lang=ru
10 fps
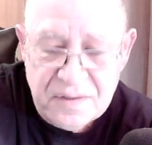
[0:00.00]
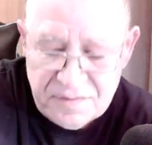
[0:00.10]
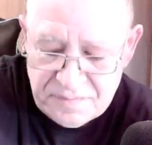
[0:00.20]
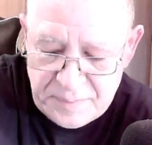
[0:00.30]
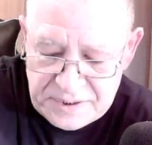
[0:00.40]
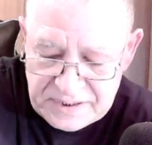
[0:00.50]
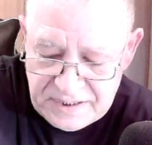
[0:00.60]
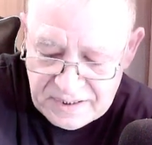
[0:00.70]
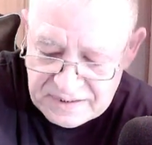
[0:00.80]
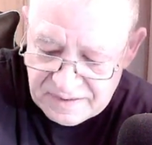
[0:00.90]
в
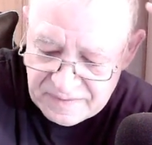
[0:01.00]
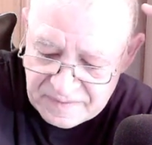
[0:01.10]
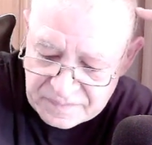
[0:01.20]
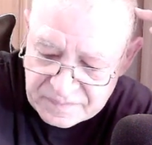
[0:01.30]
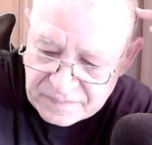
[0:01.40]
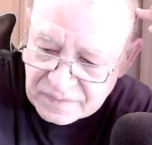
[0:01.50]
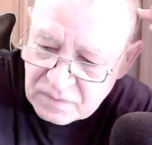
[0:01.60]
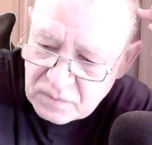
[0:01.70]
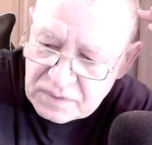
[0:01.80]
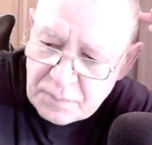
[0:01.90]
беседе.
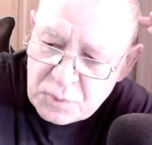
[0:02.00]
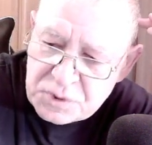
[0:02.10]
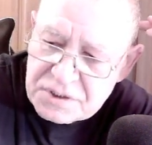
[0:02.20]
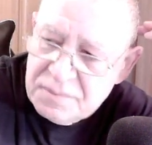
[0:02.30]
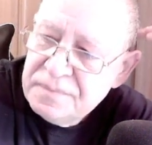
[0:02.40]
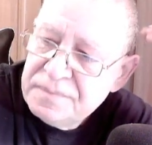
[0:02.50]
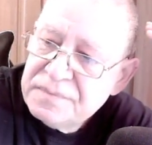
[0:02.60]
Ну, допустим,